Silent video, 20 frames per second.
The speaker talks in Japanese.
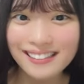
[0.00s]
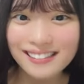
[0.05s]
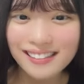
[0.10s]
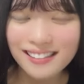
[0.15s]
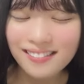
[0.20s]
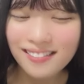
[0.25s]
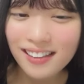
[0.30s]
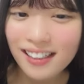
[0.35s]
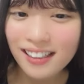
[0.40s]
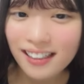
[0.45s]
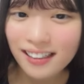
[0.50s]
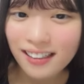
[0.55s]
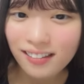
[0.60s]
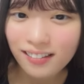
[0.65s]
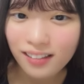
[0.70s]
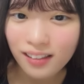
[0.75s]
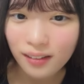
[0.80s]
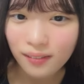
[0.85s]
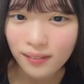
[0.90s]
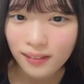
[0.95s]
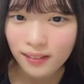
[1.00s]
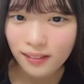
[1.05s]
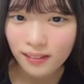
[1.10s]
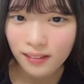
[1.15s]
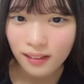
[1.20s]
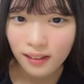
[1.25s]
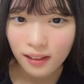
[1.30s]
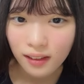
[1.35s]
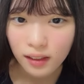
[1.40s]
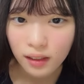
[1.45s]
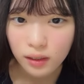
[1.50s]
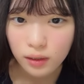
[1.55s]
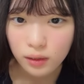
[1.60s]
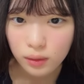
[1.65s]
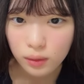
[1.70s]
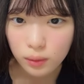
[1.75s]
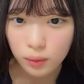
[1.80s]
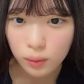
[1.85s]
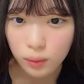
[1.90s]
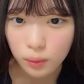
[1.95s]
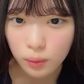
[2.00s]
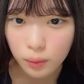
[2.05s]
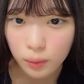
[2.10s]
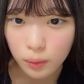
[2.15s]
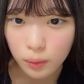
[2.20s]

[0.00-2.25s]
でも赤が多いかもそう